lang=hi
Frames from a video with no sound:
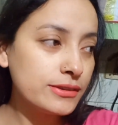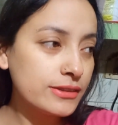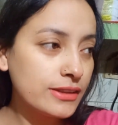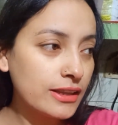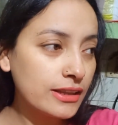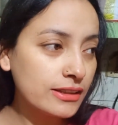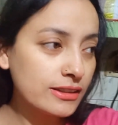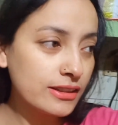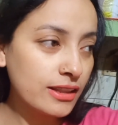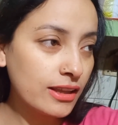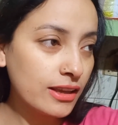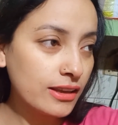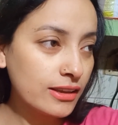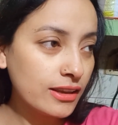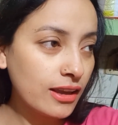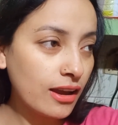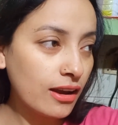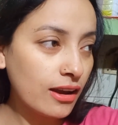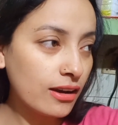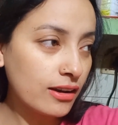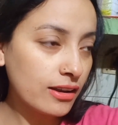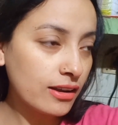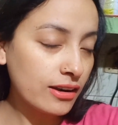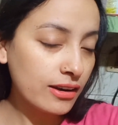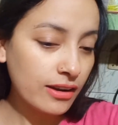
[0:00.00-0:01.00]
देखते हैं
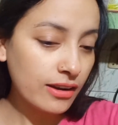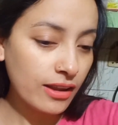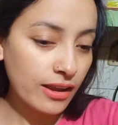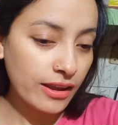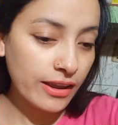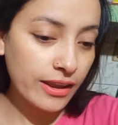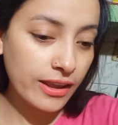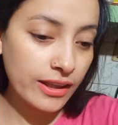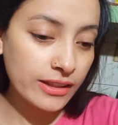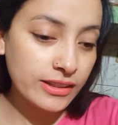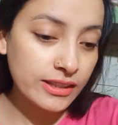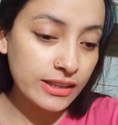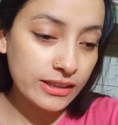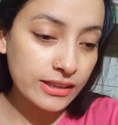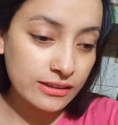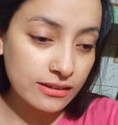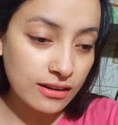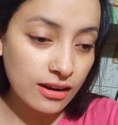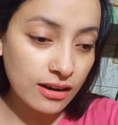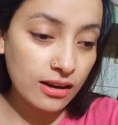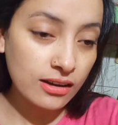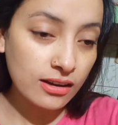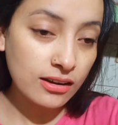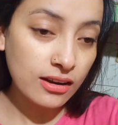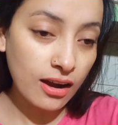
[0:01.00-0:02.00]
क्या करना है दिन
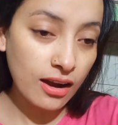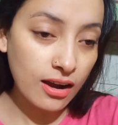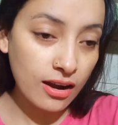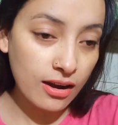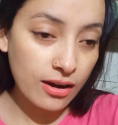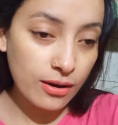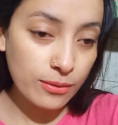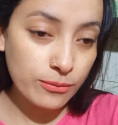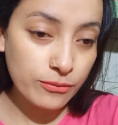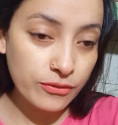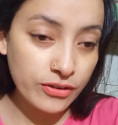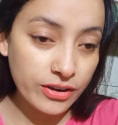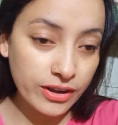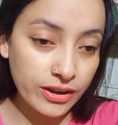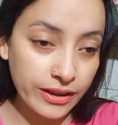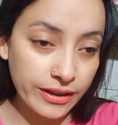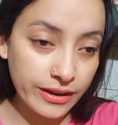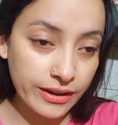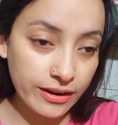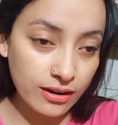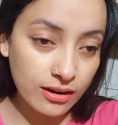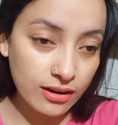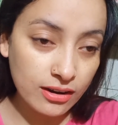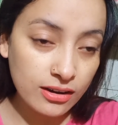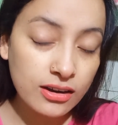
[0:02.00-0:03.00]
का काम
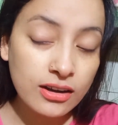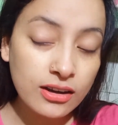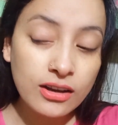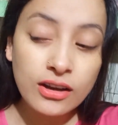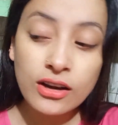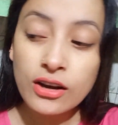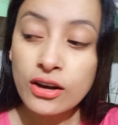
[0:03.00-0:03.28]
वगैरह